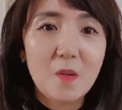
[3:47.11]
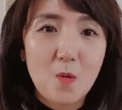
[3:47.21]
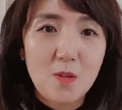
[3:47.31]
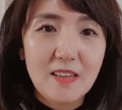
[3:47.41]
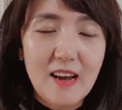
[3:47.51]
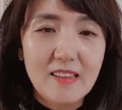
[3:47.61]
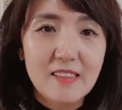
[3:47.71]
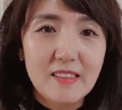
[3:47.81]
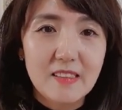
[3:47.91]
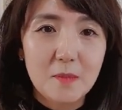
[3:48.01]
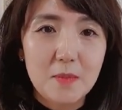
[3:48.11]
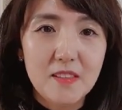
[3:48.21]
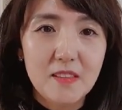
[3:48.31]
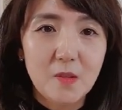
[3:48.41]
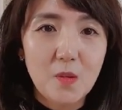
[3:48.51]
골드라는
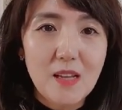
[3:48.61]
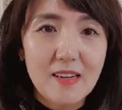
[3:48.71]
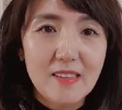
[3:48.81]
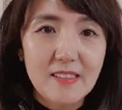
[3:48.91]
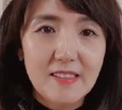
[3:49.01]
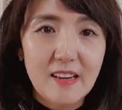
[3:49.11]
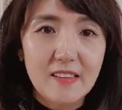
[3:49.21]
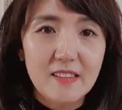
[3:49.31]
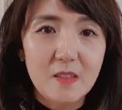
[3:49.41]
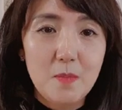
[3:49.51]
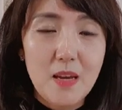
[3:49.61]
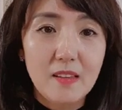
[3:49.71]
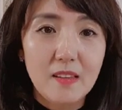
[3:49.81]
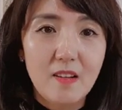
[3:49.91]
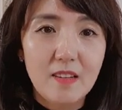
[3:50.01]
직급은 또 다른 시작을
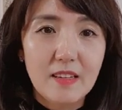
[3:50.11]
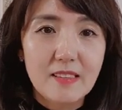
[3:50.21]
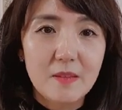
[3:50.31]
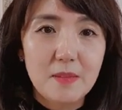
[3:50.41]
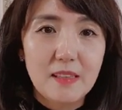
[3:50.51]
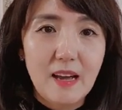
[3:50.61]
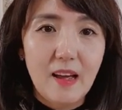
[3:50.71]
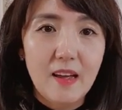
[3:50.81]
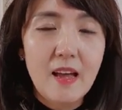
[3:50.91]
의미하는 것 같습니다.